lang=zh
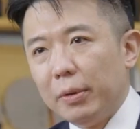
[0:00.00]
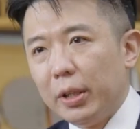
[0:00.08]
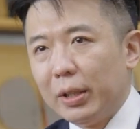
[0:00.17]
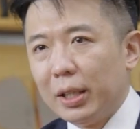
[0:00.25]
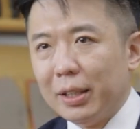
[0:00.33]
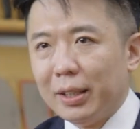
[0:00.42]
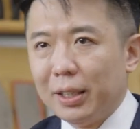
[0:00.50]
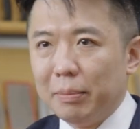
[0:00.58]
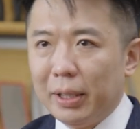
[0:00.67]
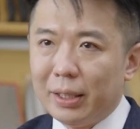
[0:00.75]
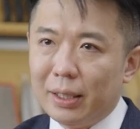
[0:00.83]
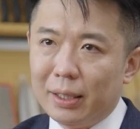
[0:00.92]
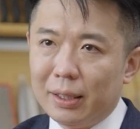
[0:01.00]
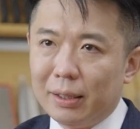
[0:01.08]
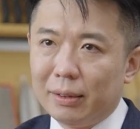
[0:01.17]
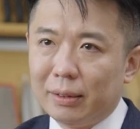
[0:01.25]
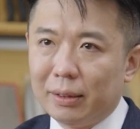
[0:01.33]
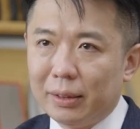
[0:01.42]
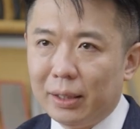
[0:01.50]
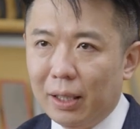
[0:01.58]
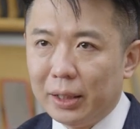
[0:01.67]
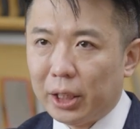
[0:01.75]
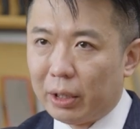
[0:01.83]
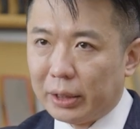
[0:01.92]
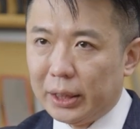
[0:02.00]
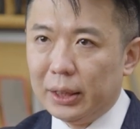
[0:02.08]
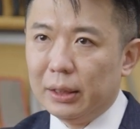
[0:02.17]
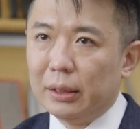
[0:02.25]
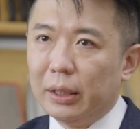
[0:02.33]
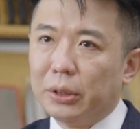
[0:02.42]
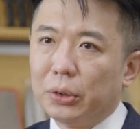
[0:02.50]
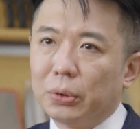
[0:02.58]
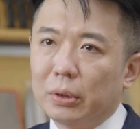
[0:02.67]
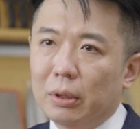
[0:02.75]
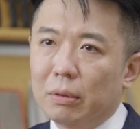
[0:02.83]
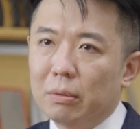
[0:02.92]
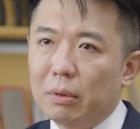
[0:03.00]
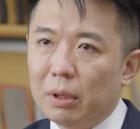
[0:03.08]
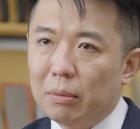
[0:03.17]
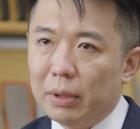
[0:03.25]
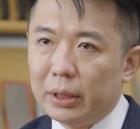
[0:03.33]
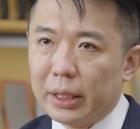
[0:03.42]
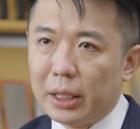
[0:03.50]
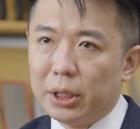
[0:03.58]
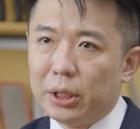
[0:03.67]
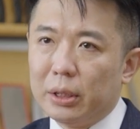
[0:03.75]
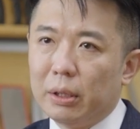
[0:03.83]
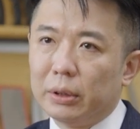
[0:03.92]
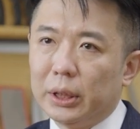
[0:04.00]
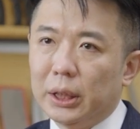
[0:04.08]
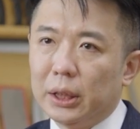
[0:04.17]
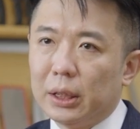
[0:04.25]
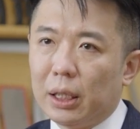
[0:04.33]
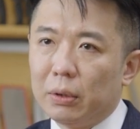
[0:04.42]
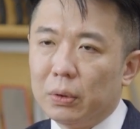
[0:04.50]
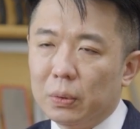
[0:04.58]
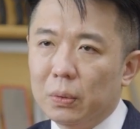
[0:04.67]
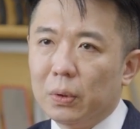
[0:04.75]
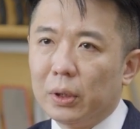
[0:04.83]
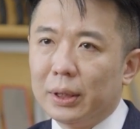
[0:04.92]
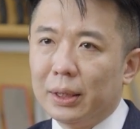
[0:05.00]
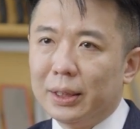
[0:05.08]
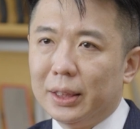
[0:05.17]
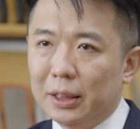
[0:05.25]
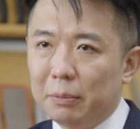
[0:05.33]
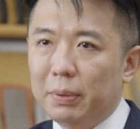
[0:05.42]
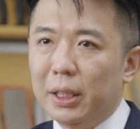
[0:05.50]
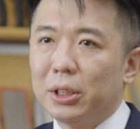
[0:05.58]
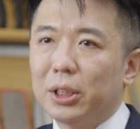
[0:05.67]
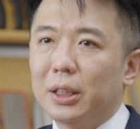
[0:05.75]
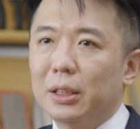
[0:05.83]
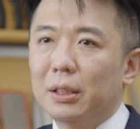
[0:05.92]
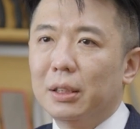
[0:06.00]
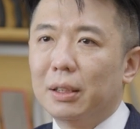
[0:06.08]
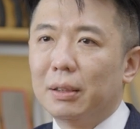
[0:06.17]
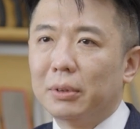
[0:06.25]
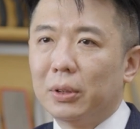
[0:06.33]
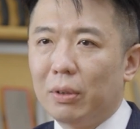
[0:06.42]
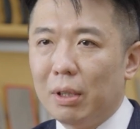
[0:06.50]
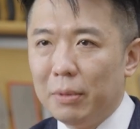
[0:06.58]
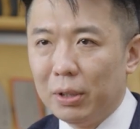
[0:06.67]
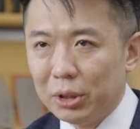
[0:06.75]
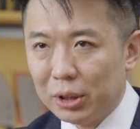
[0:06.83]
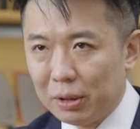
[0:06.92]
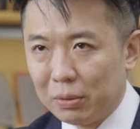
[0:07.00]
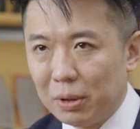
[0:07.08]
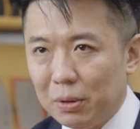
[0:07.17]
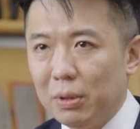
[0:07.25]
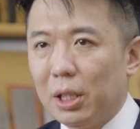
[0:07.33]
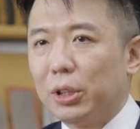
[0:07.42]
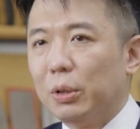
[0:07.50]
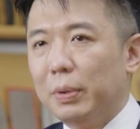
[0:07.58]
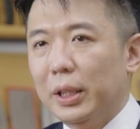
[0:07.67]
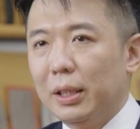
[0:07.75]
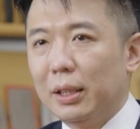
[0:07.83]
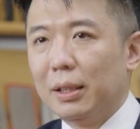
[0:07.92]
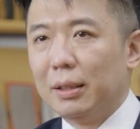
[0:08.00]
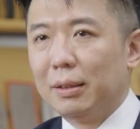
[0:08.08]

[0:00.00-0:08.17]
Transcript: 们有一个很特别的呃教导器，也就是说我们在使用性上，如果即便是从来没有使用过库卡手臂的